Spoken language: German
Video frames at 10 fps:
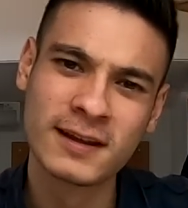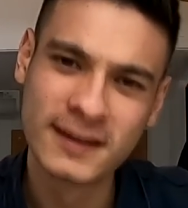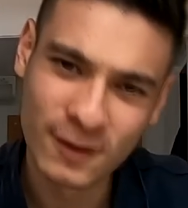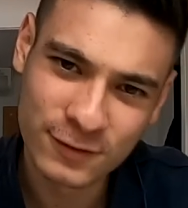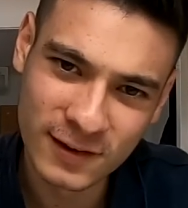
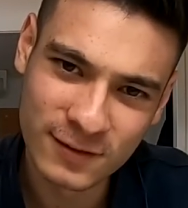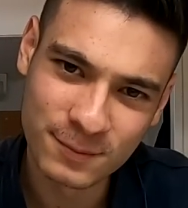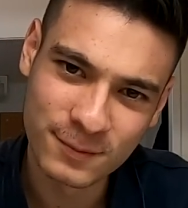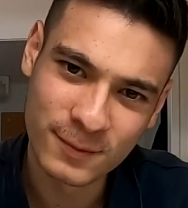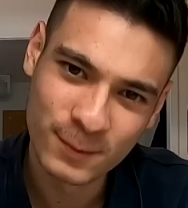hier auf
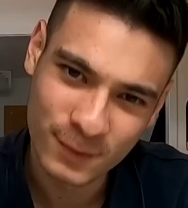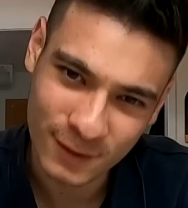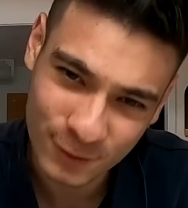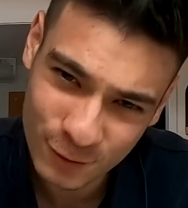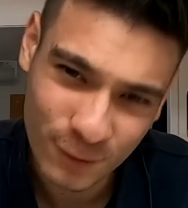diesem
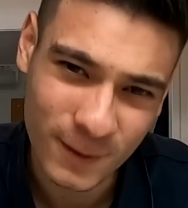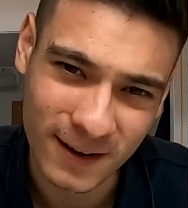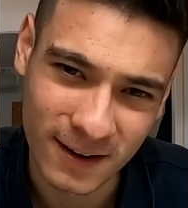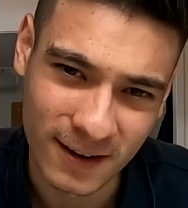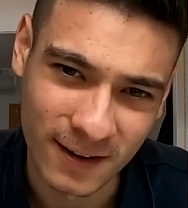
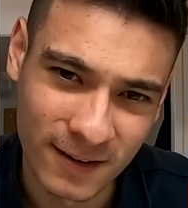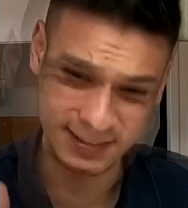YouTube-Kanal.